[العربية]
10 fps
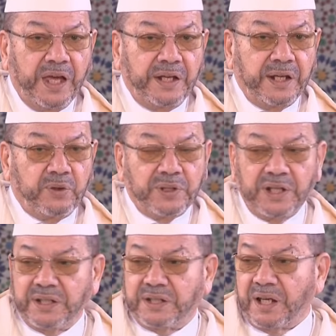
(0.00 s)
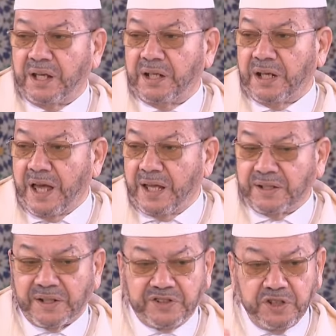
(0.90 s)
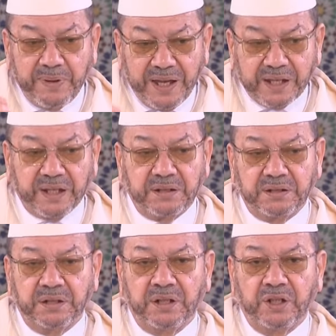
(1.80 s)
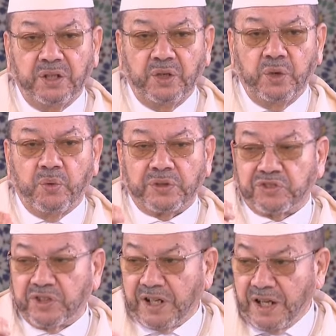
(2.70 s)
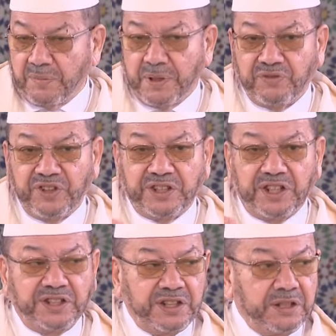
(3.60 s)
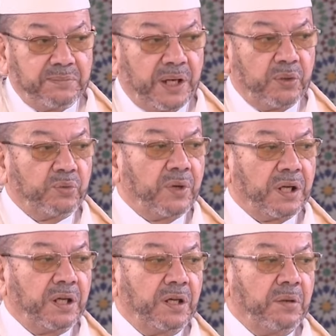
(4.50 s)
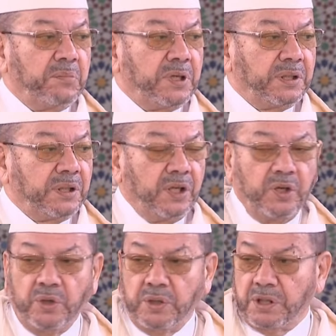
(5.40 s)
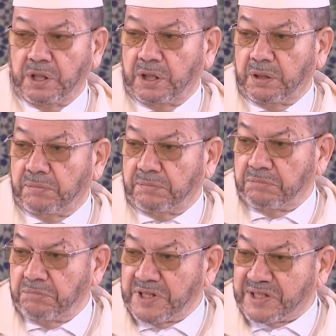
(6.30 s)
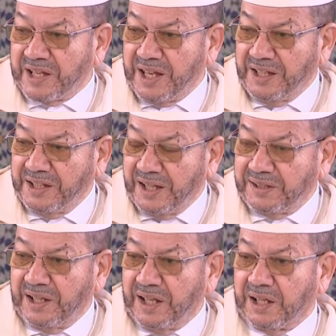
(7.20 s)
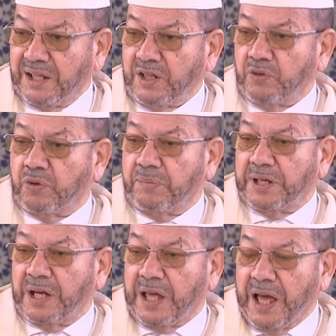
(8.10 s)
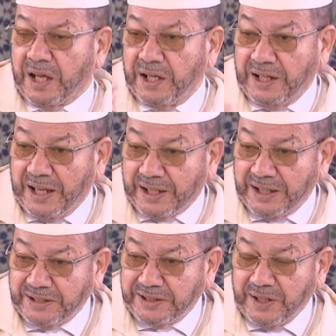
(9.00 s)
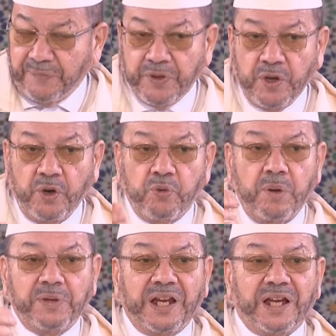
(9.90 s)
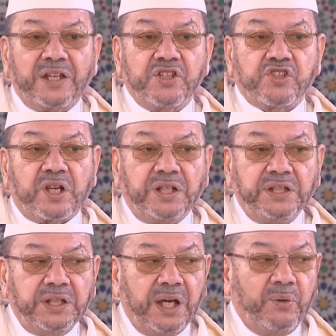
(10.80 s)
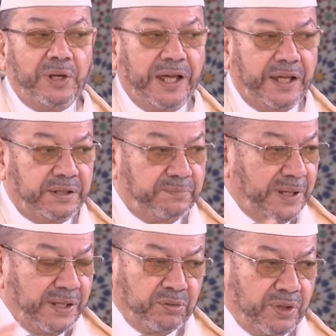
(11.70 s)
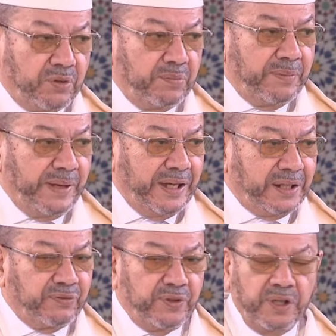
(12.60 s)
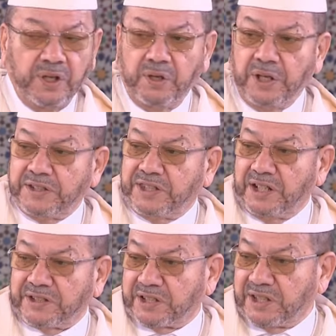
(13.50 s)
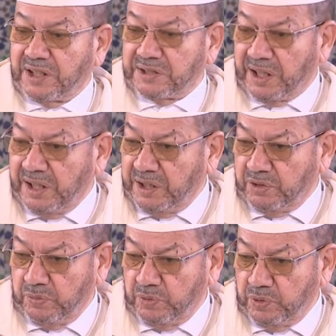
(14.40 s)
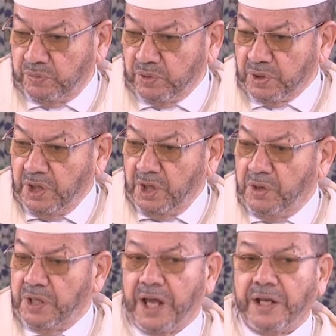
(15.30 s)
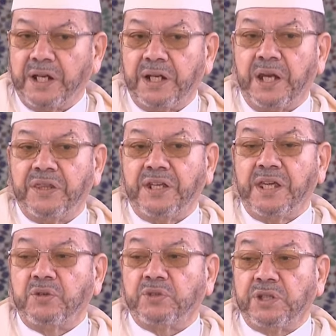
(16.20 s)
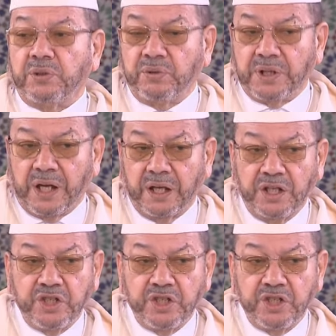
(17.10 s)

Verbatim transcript: أن هنالك الآن ارتباكا واضطرابا في تحديد ما هو من آه، من صلاحيات العقل ومن الحقل العقلي ومن الحقل الشرعي أو العادي بينت لكم المعارف حتى لا تختلط عليكم الأمور لأن الذين ينكرون